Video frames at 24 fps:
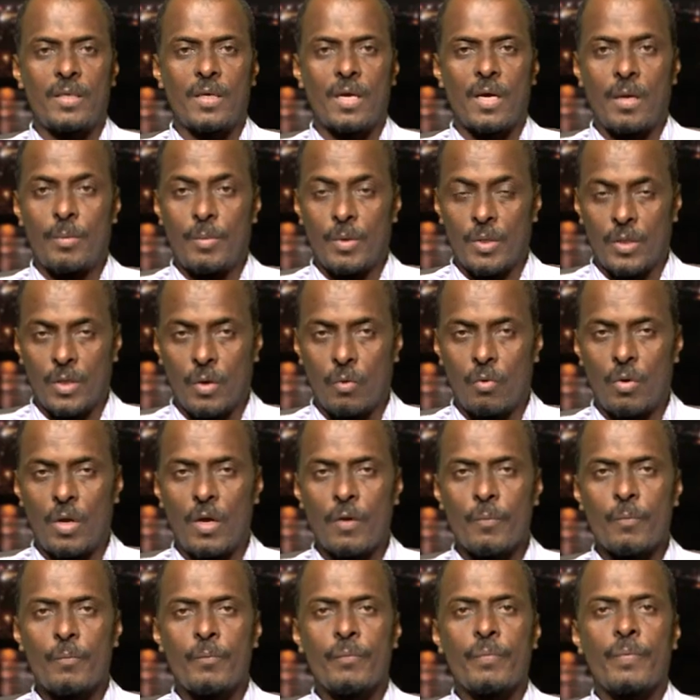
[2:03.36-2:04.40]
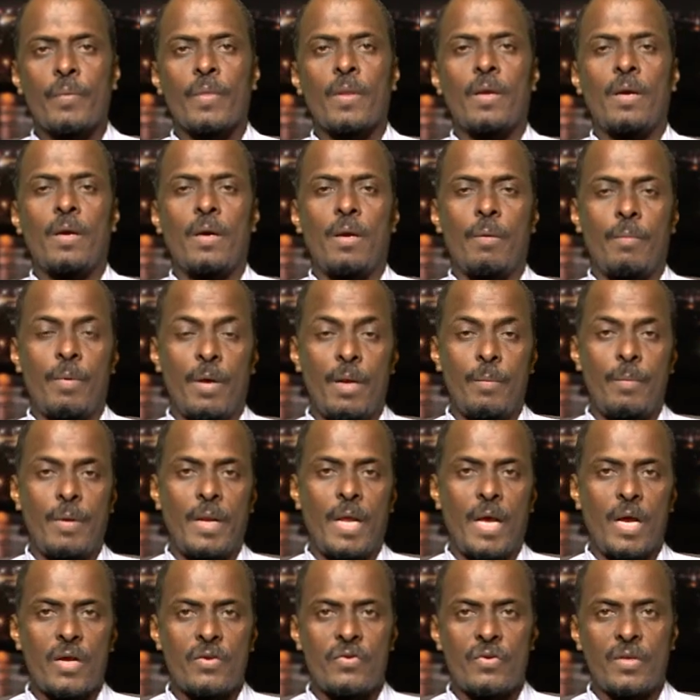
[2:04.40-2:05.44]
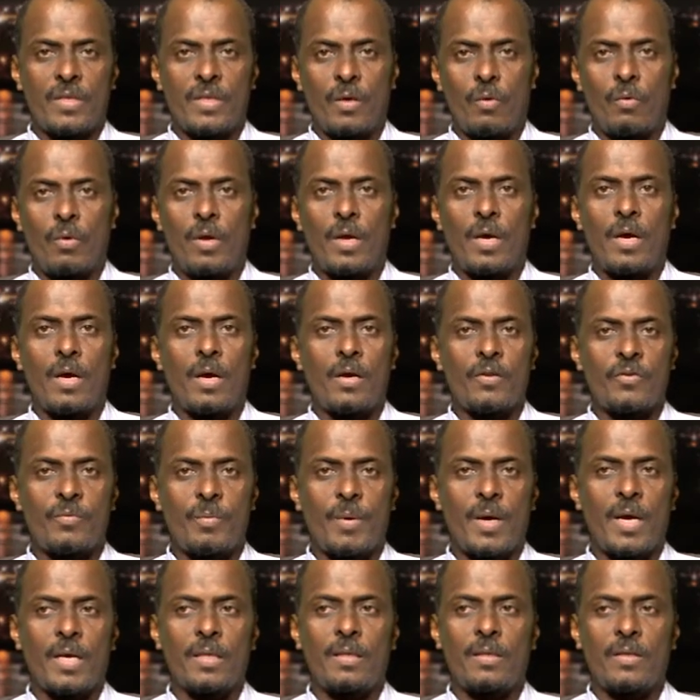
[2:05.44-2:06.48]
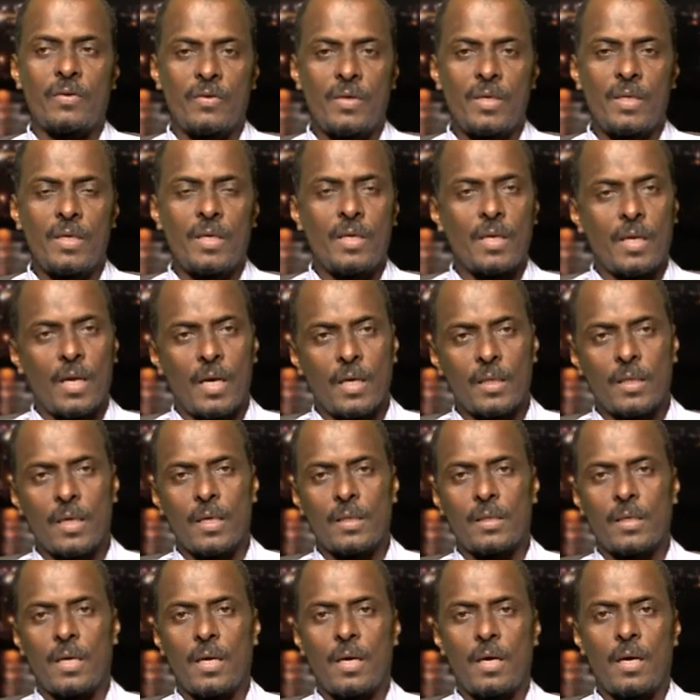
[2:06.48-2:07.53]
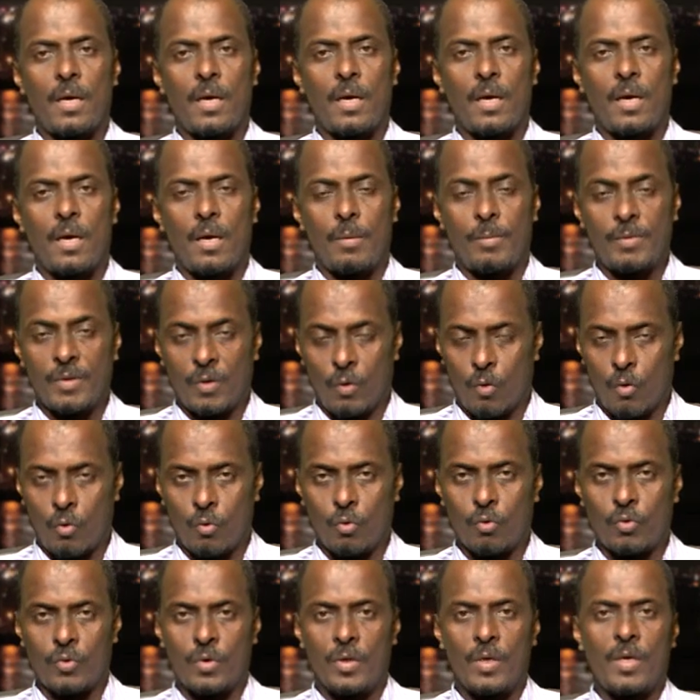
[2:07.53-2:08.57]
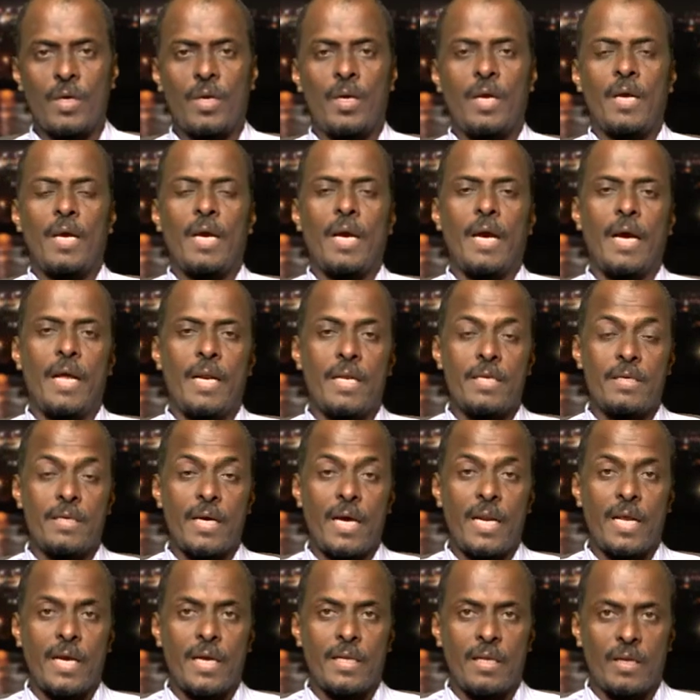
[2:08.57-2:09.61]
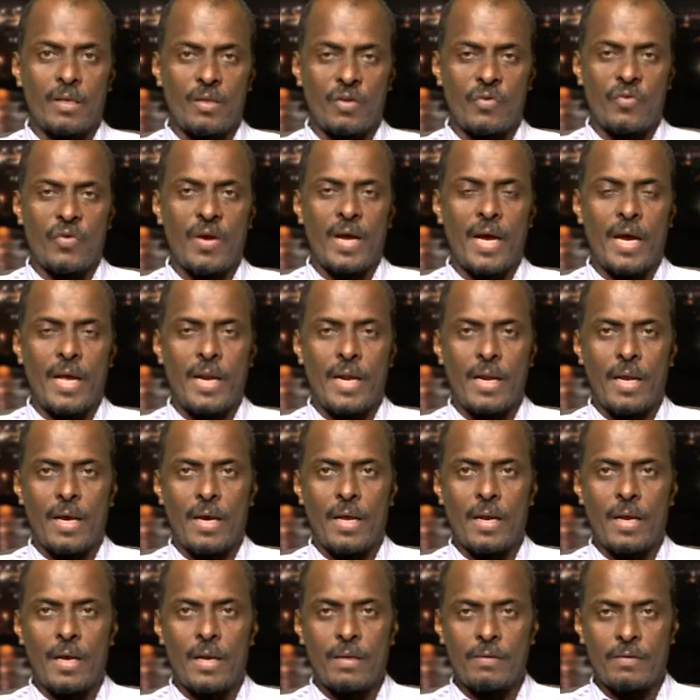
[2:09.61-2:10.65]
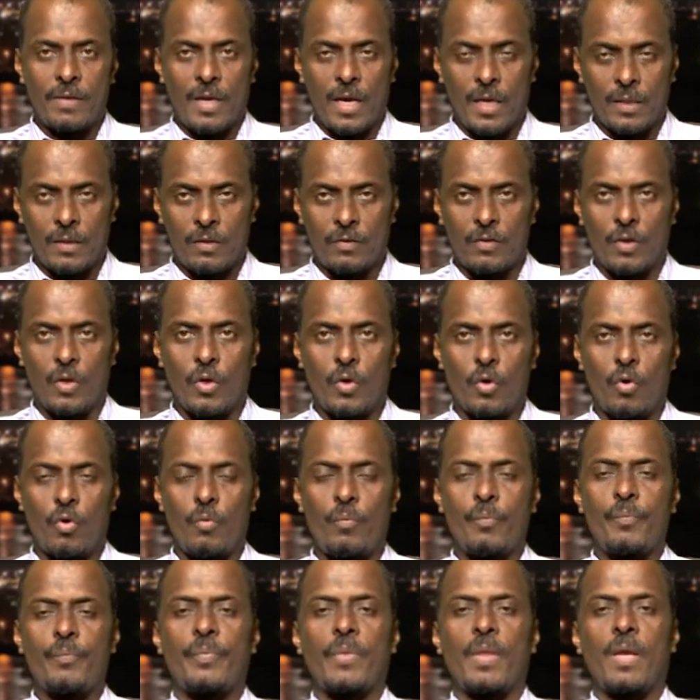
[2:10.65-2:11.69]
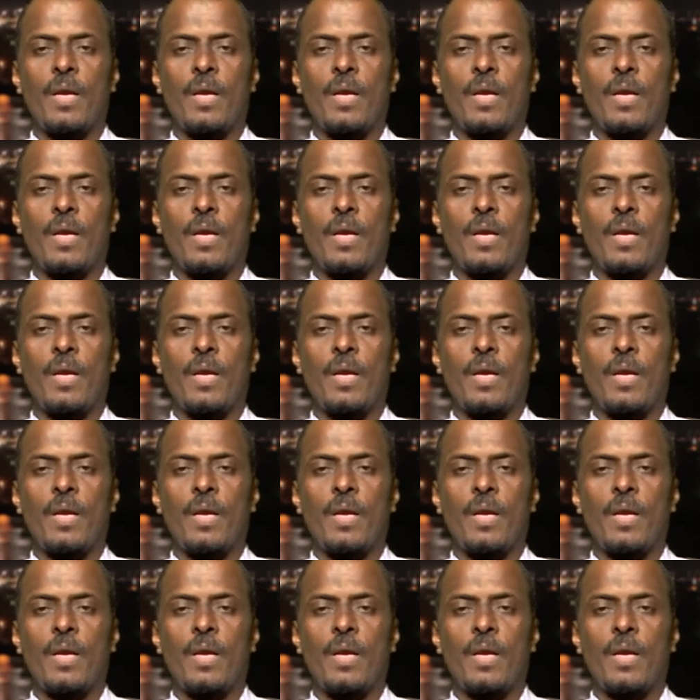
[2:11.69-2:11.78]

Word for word: آه، بالدوله بل بالعكس الدوله اصبحت تزيد ايراداتها آه، من الوقود لذلك الارتفاع الذي حدث اليوم